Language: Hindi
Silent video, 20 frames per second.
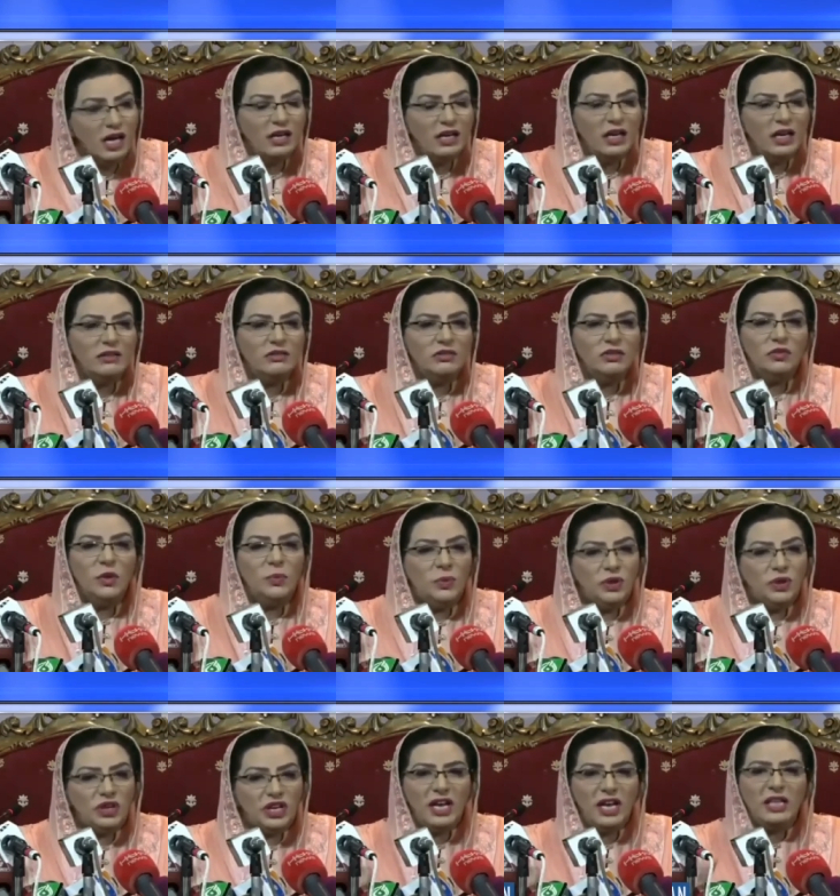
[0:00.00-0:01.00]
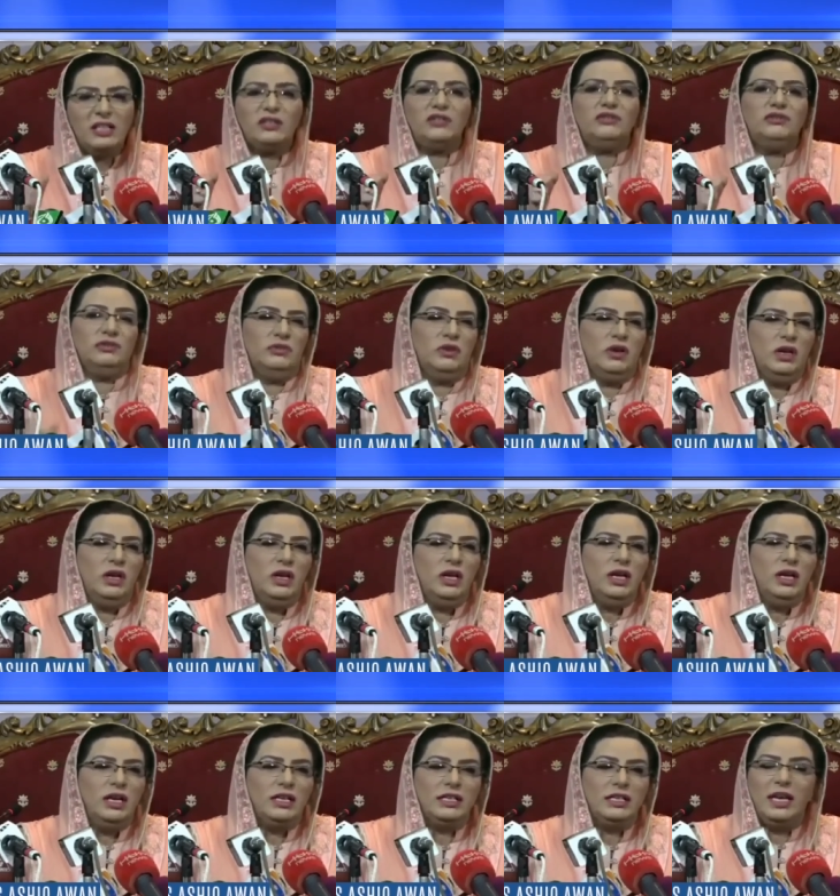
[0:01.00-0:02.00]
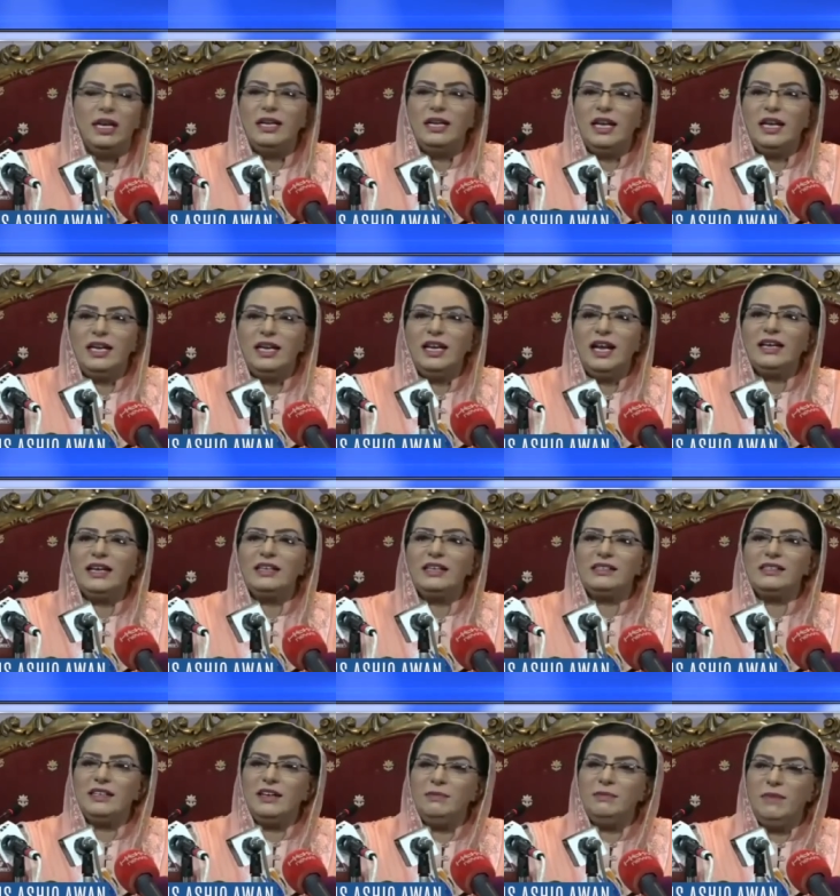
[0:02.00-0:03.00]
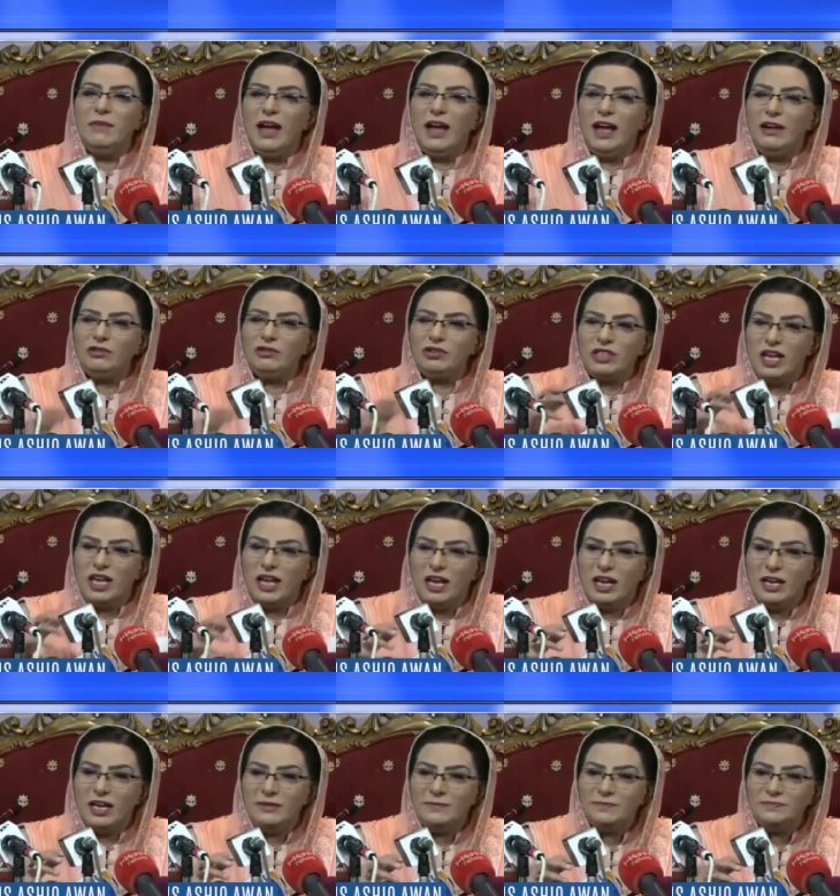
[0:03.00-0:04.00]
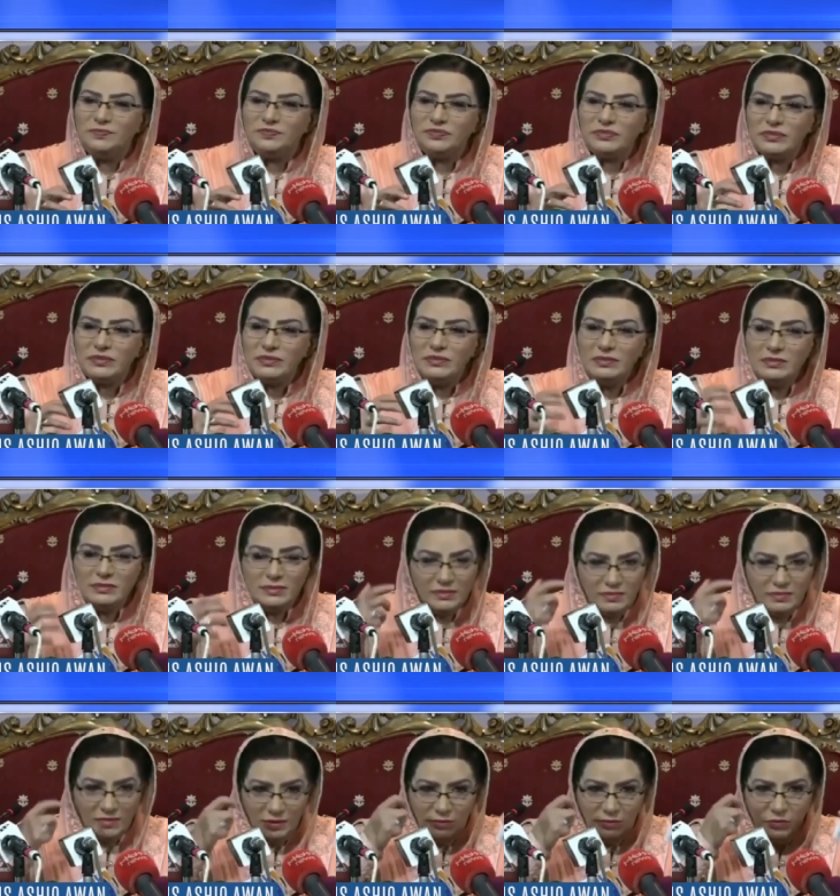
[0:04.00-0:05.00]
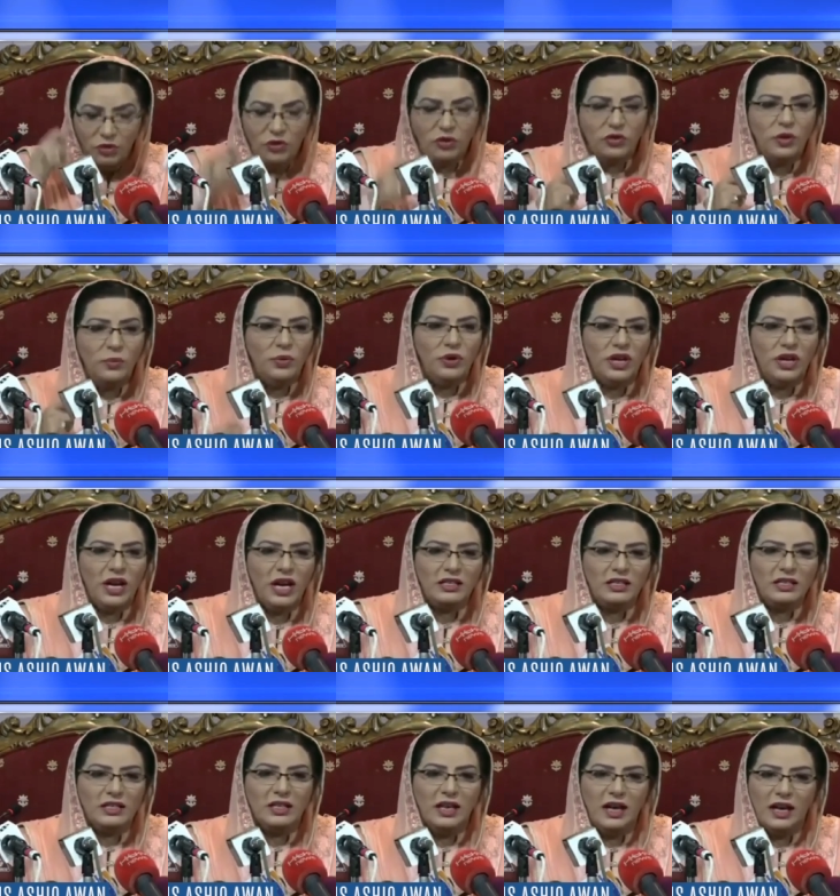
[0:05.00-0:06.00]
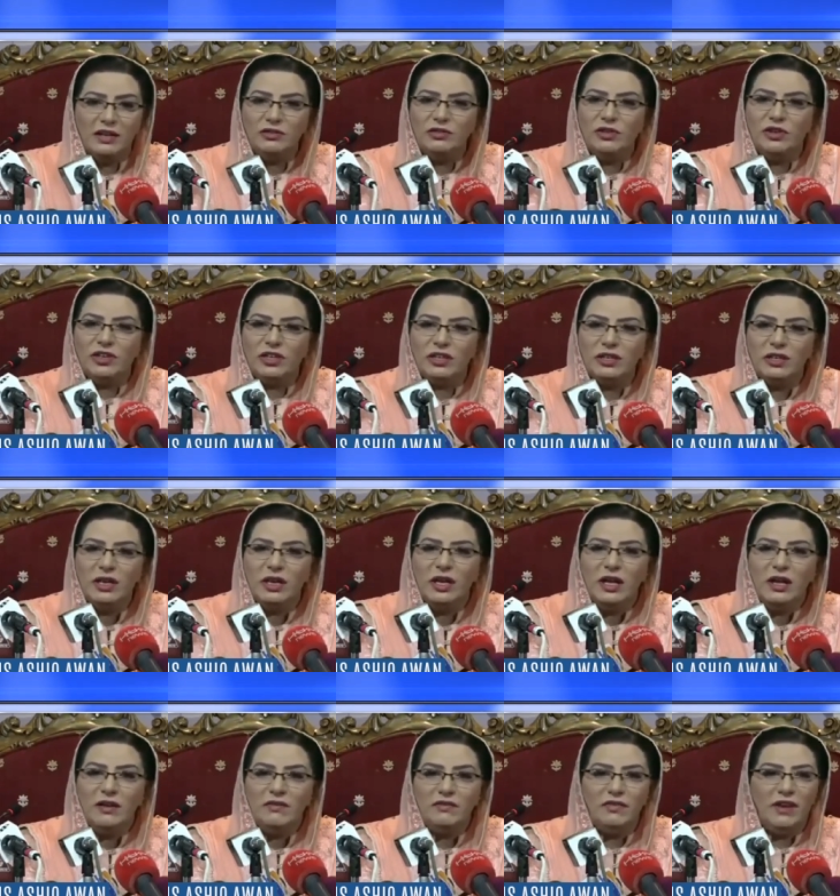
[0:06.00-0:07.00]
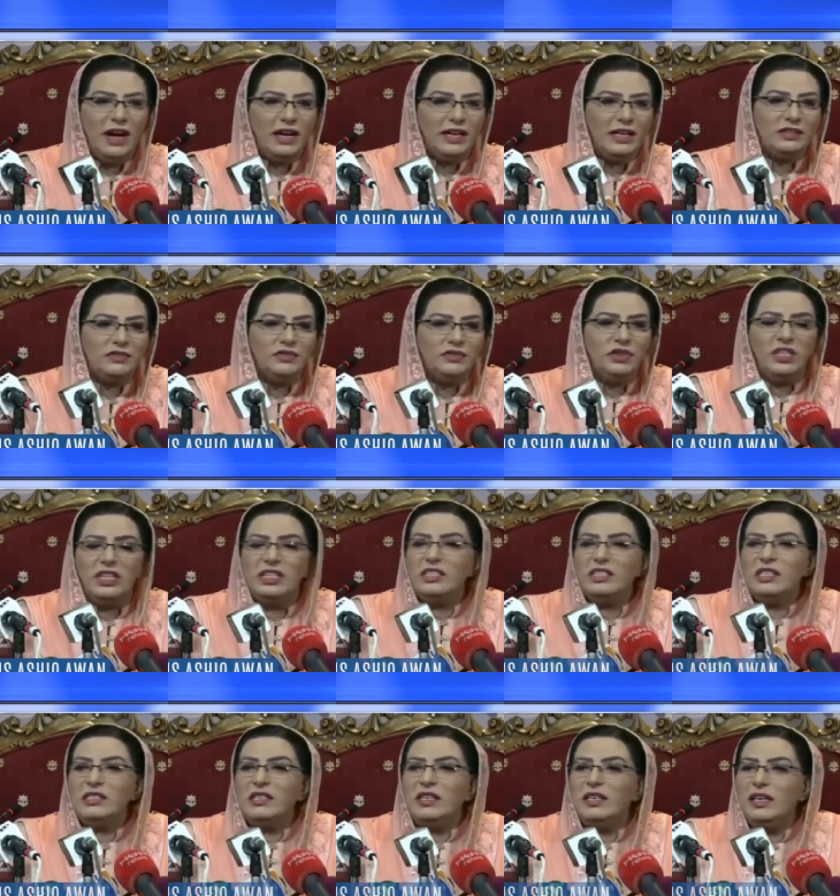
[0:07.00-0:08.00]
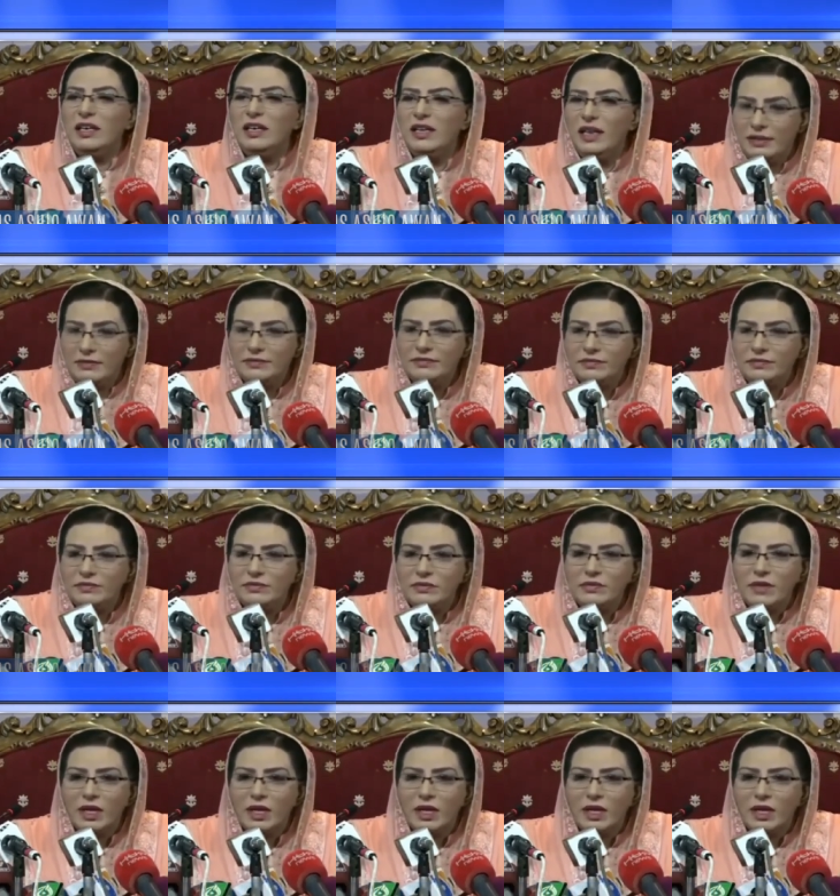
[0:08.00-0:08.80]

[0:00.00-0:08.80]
टांगे हूँ वो प्रोटेक्ट हूँ ये नहीं है कि सिर्फ मैं उसके मुंह को प्रोटेक्ट कर लूँ और वायरस वो नीचे से ले आए